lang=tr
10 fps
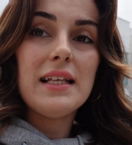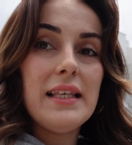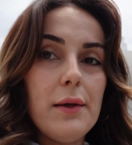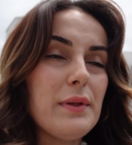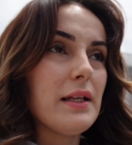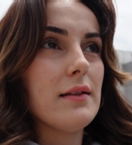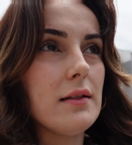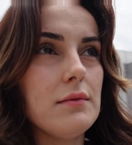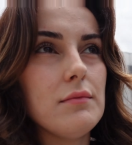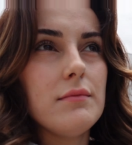size yemin
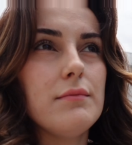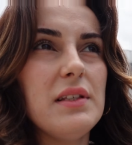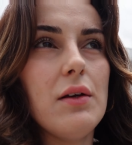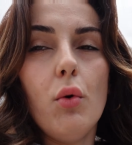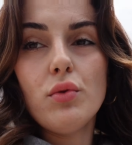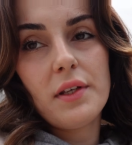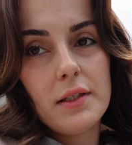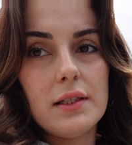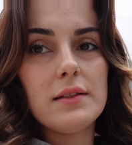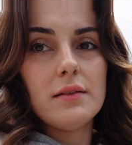ederim bir 10
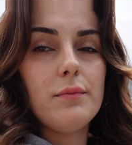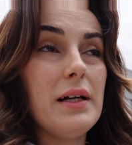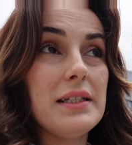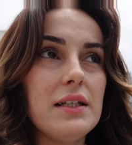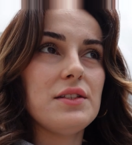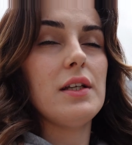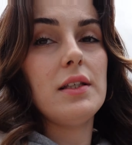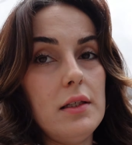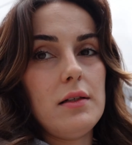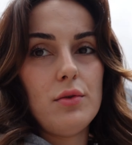dakikadır park
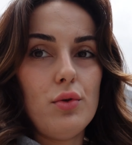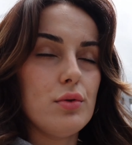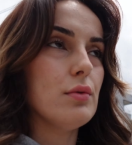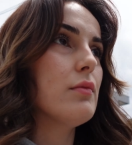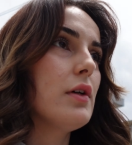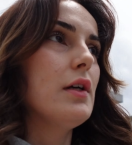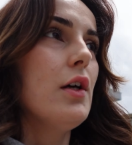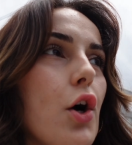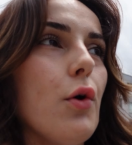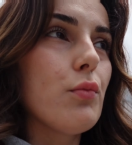edecek yer arıyorum.
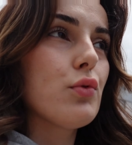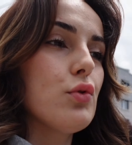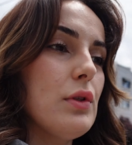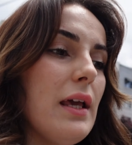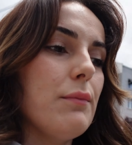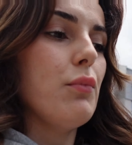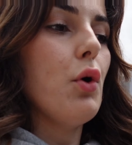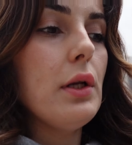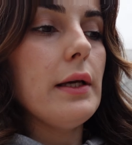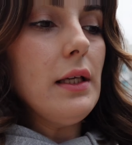Bugün hep
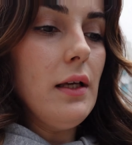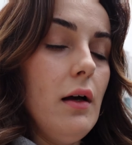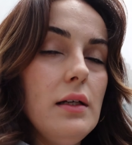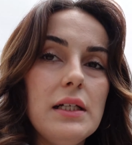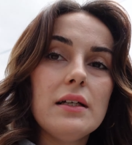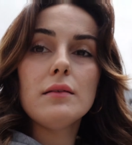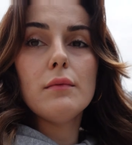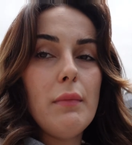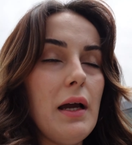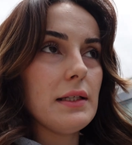böyle
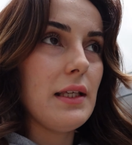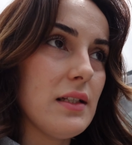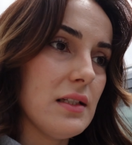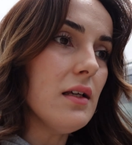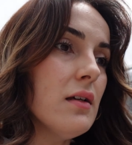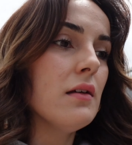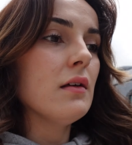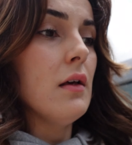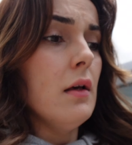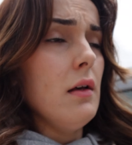Ankara'nın merkezi
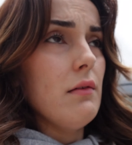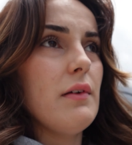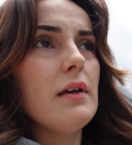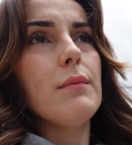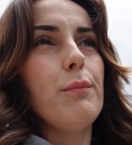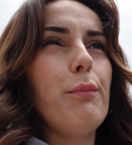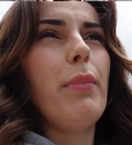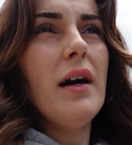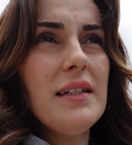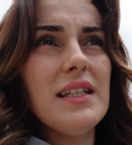ve
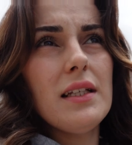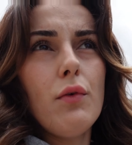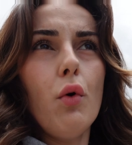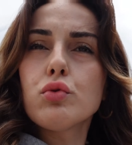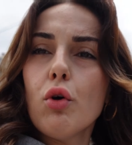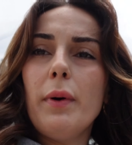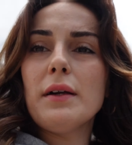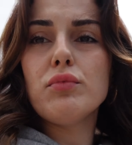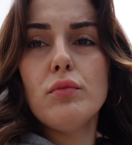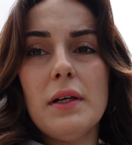park yeri ve
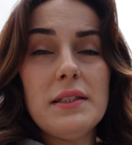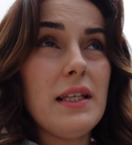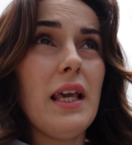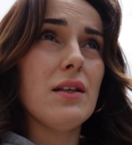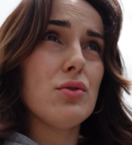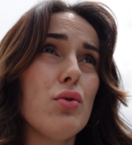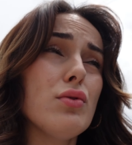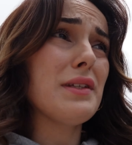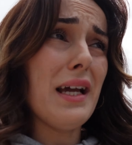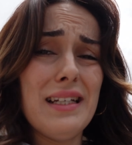otopark bulmaktaki en
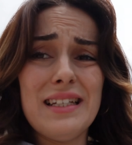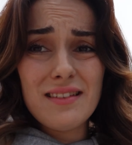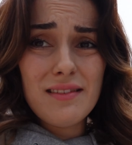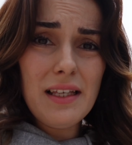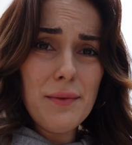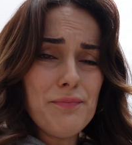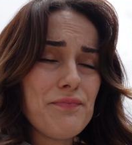zorlu yerlerindeyim.